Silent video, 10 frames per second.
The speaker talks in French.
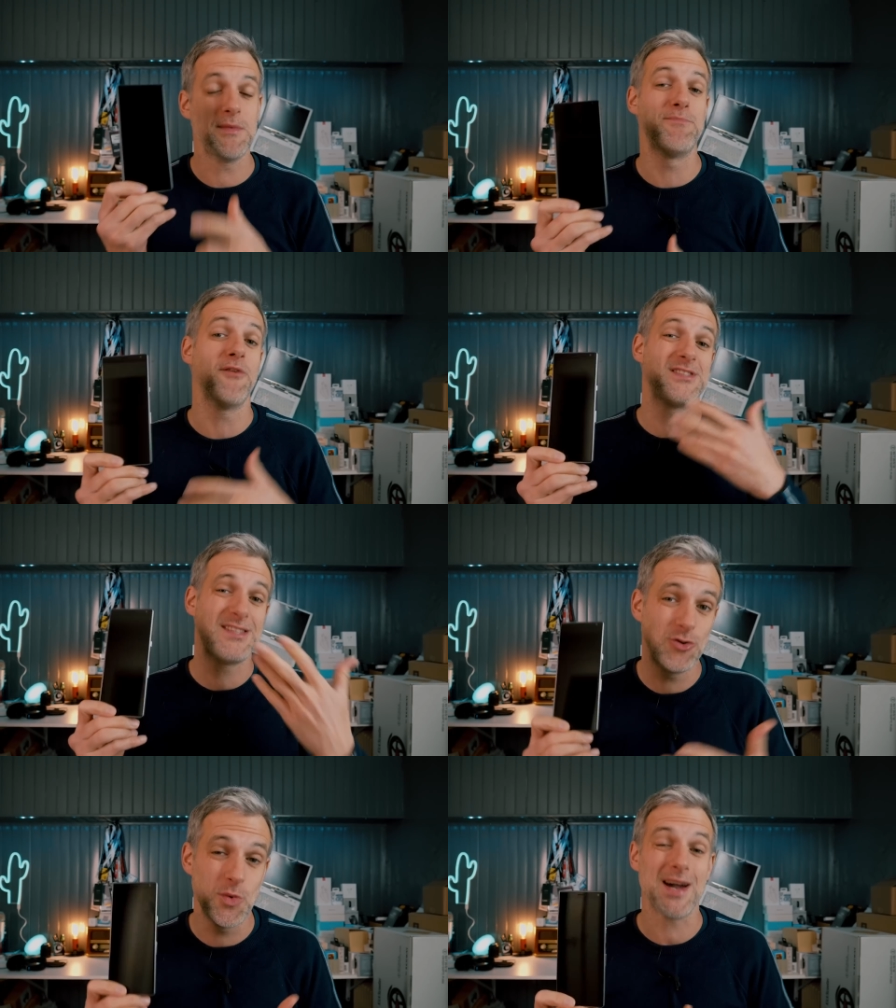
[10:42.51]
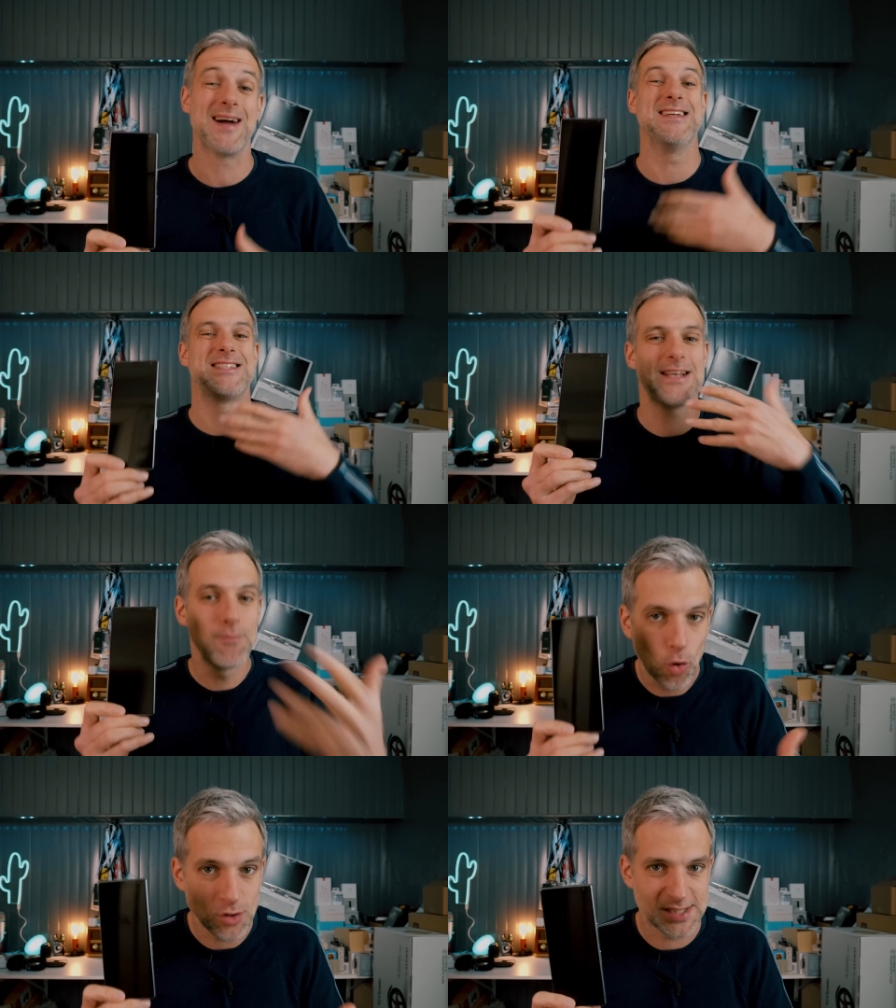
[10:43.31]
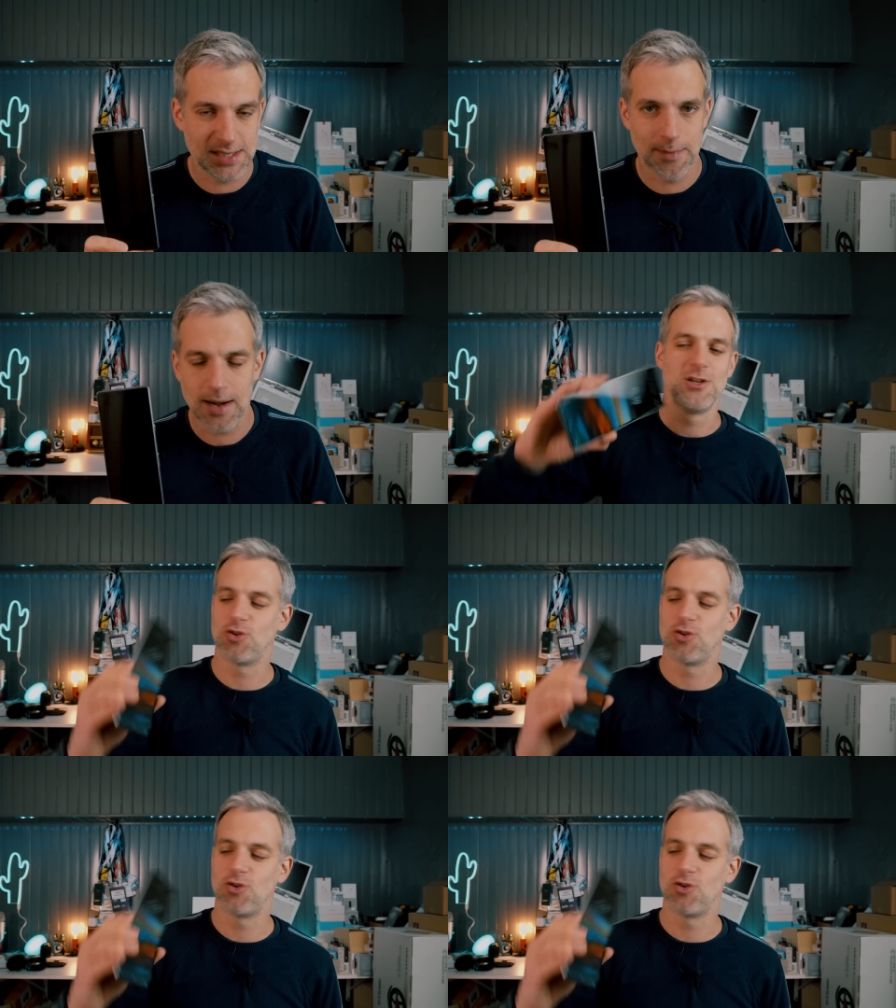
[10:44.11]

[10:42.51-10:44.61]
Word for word: ils peuvent séduire les amoureux de cinéma,